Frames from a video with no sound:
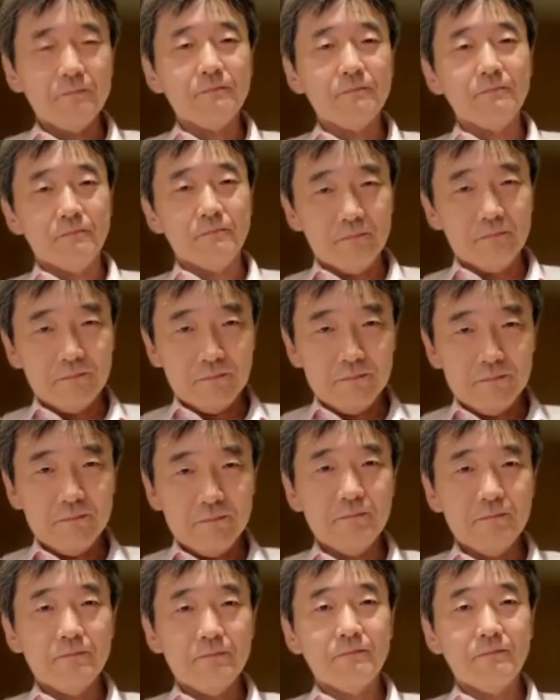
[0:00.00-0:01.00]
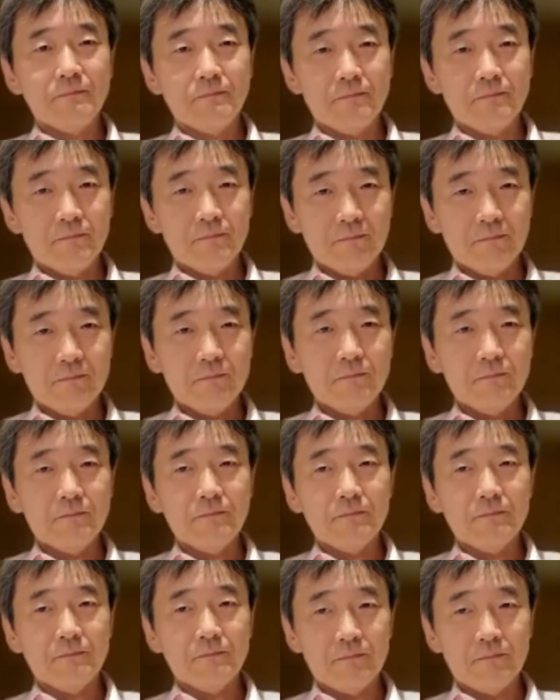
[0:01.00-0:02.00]
で、政策論争をしっかりやってる
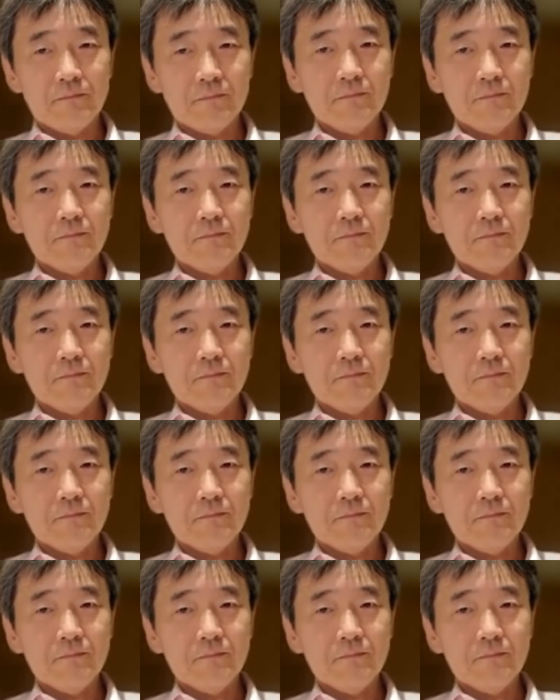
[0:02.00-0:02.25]
国会議員の